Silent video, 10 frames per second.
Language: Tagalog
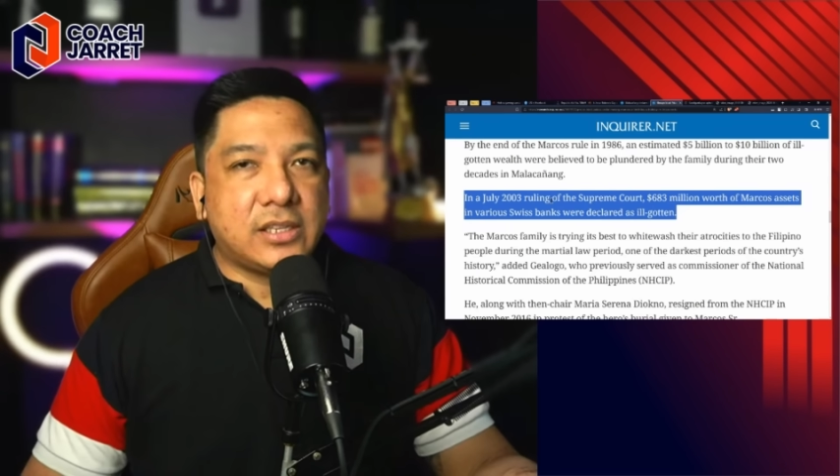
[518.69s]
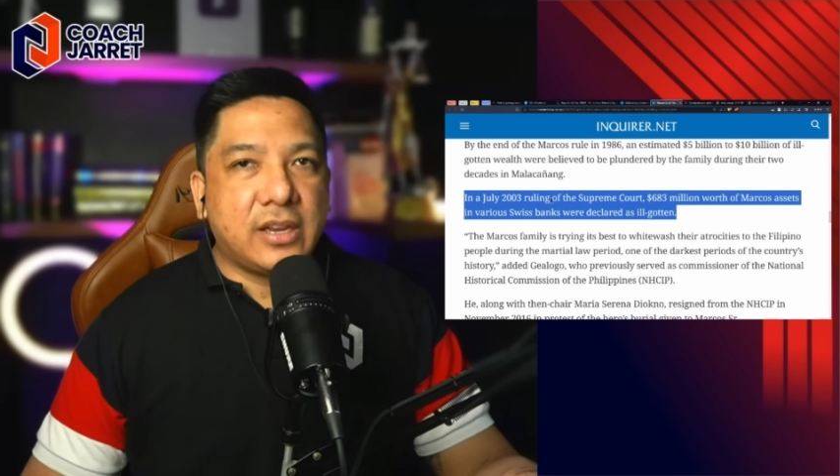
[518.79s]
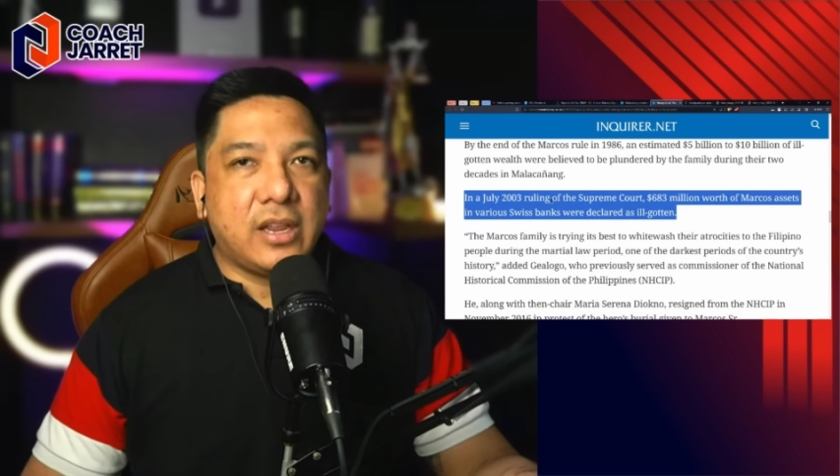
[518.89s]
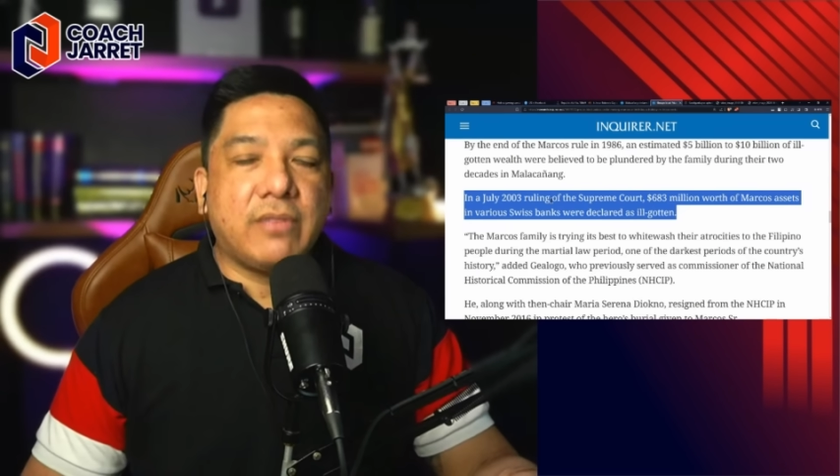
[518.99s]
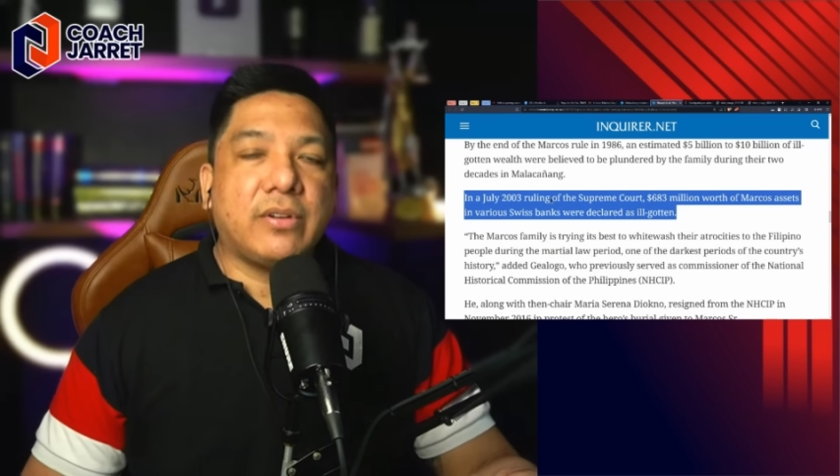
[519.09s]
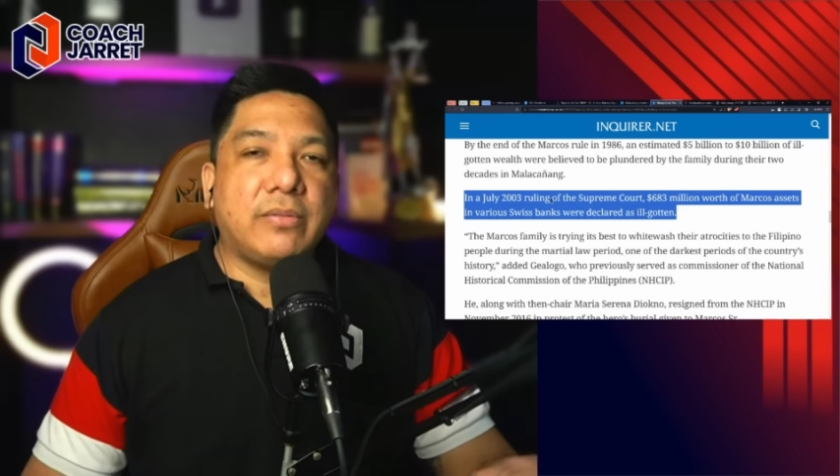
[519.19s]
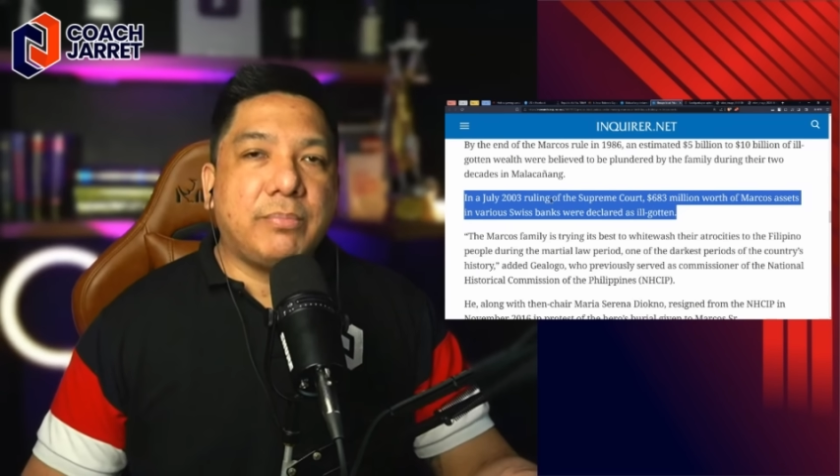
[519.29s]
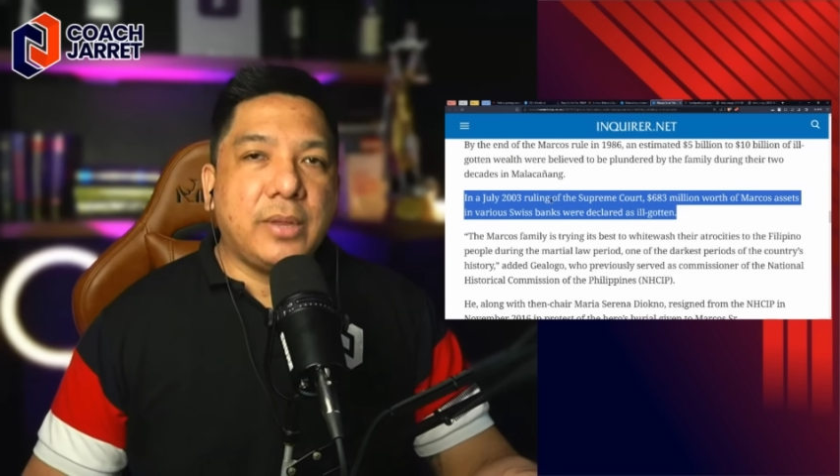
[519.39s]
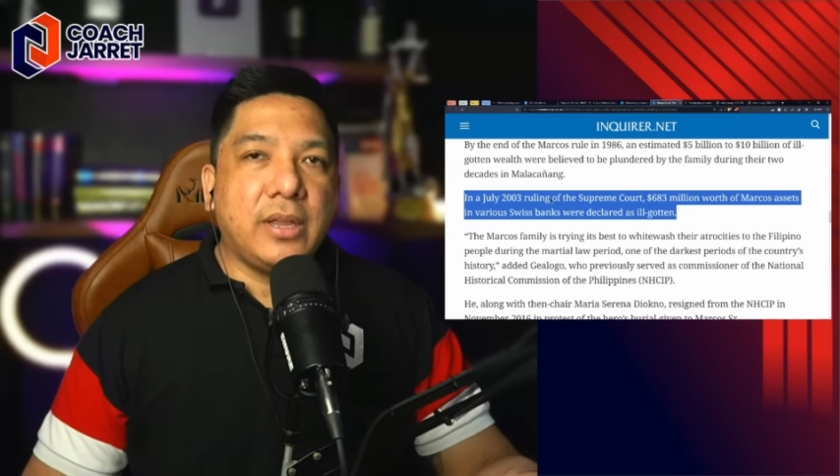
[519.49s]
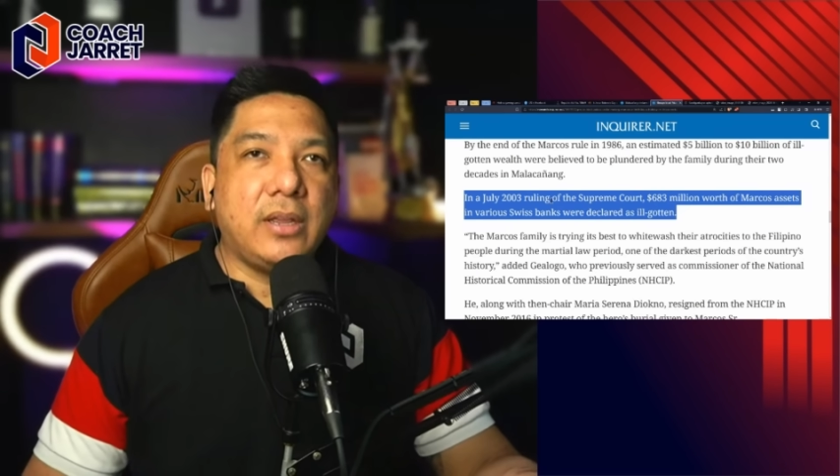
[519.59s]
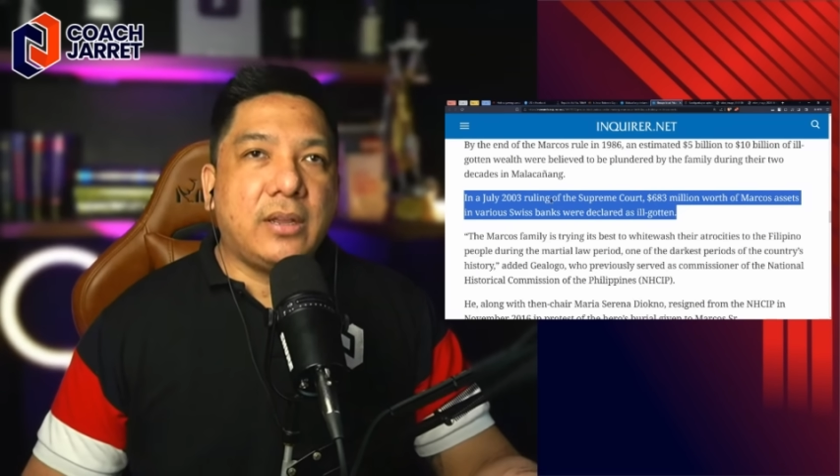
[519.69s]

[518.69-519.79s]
can never be,